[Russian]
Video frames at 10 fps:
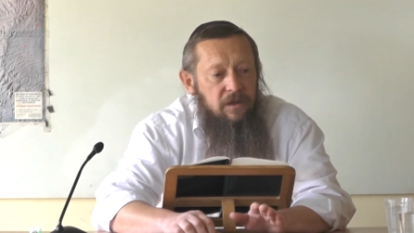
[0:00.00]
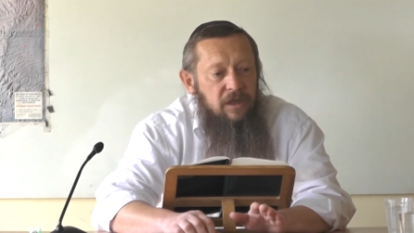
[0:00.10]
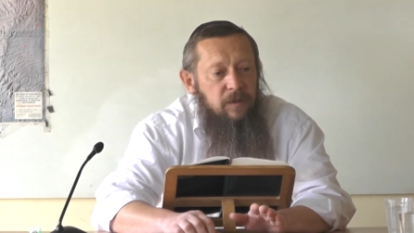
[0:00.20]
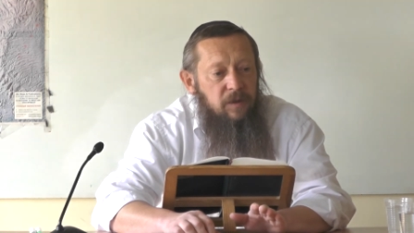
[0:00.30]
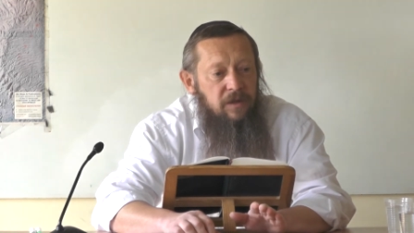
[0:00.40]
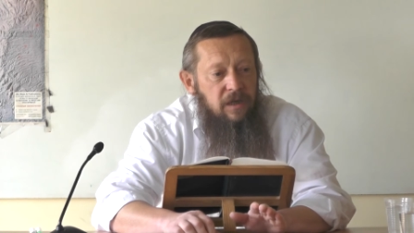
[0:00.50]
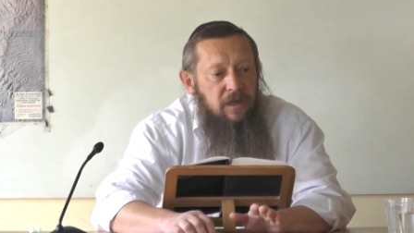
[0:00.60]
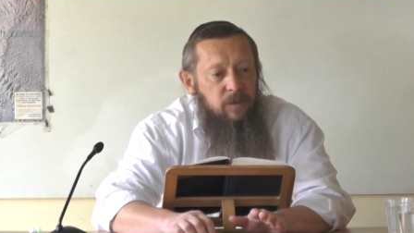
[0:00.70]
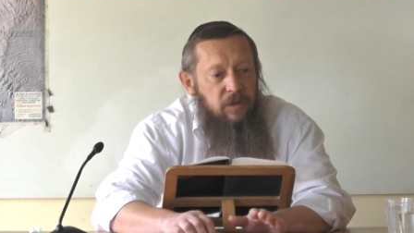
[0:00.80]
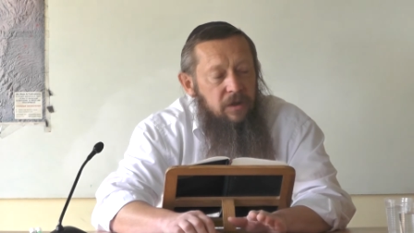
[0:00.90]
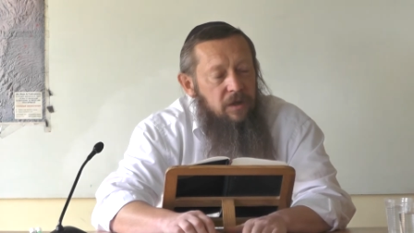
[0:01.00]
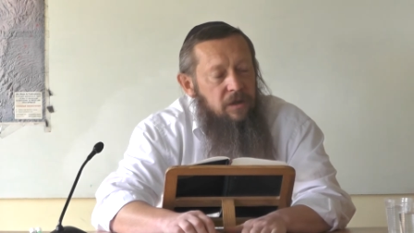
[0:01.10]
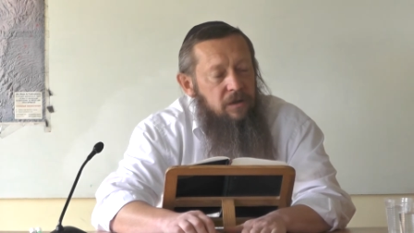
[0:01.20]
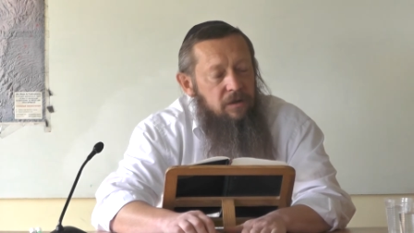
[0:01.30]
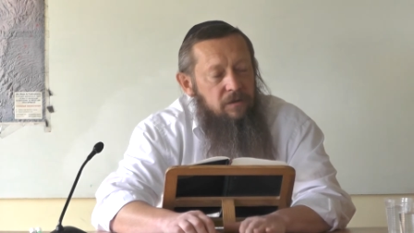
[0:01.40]
Нельзя спать на спине и
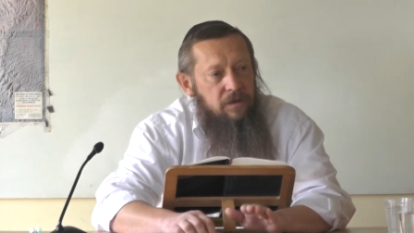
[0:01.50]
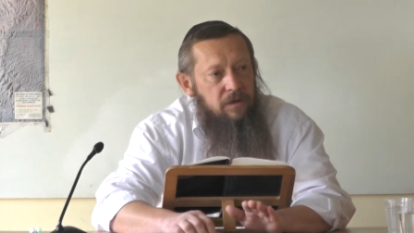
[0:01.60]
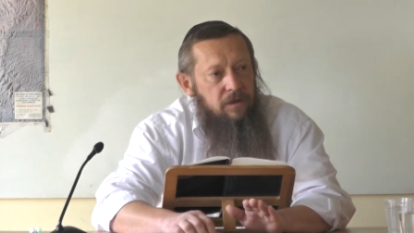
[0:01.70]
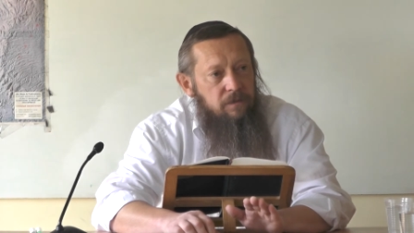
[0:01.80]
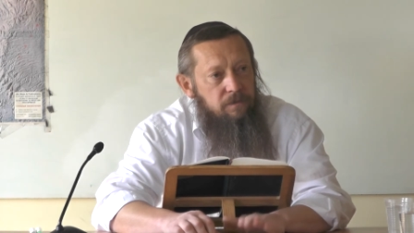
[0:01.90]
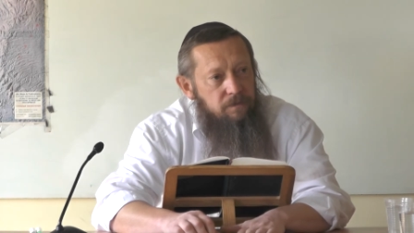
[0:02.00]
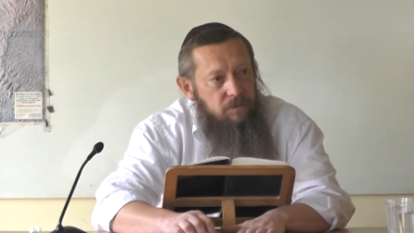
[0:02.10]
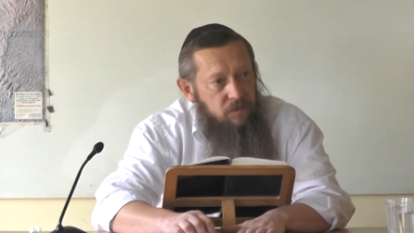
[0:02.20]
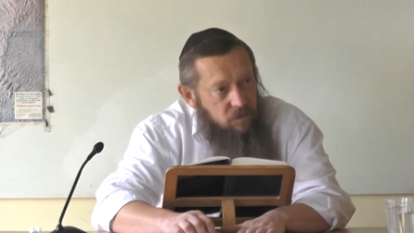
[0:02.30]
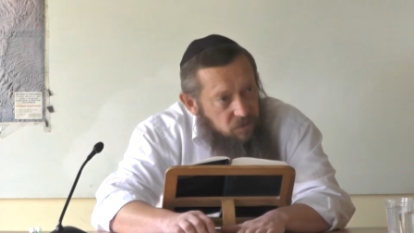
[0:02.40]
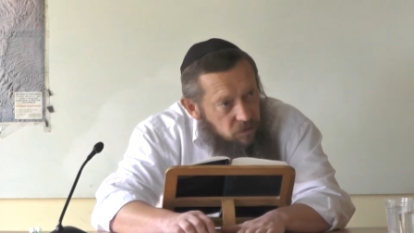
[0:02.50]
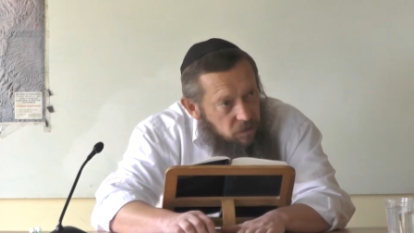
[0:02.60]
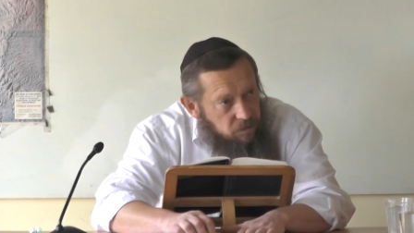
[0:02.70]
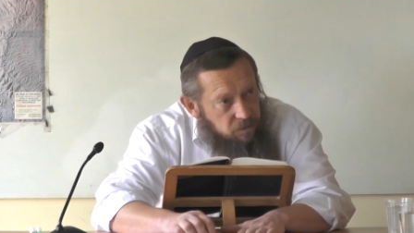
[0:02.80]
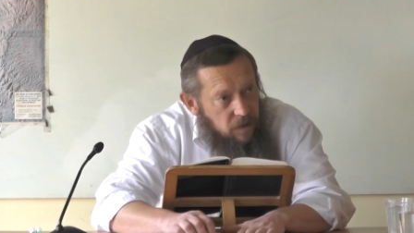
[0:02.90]
на животе.
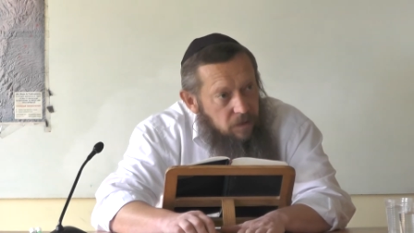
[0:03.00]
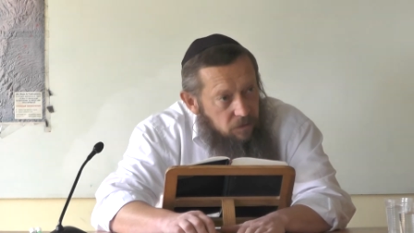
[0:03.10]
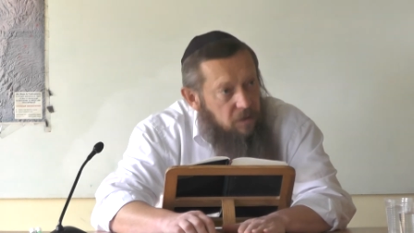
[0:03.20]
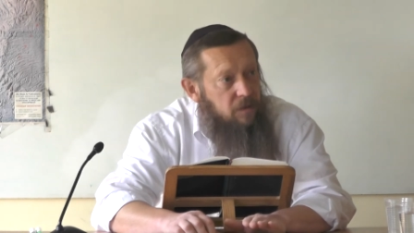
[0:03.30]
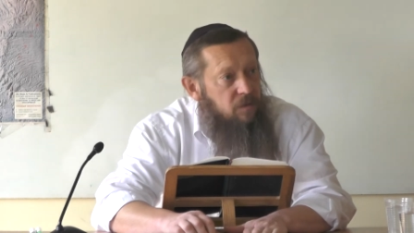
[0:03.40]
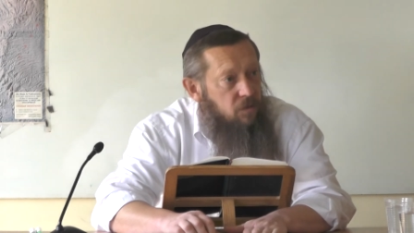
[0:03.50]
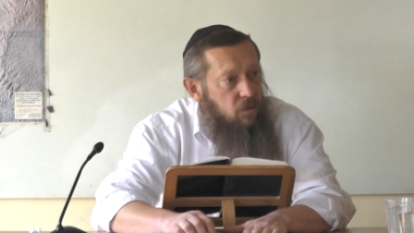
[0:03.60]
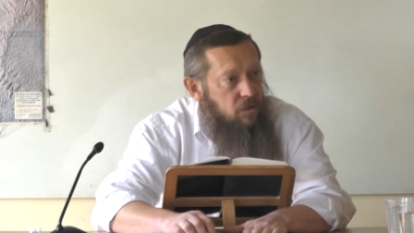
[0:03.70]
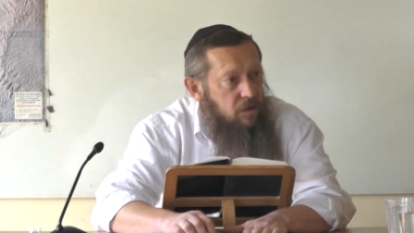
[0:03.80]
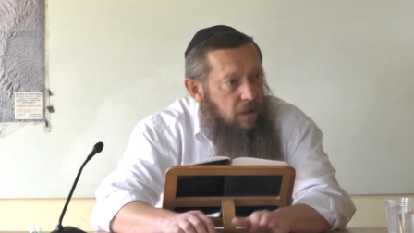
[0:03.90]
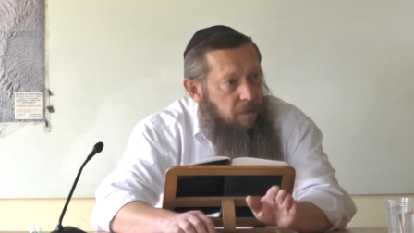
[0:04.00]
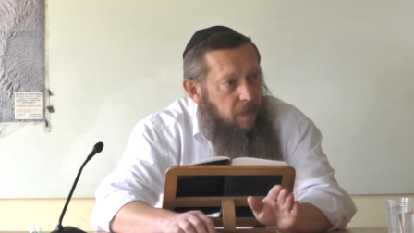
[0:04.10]
В этом и лучше, да.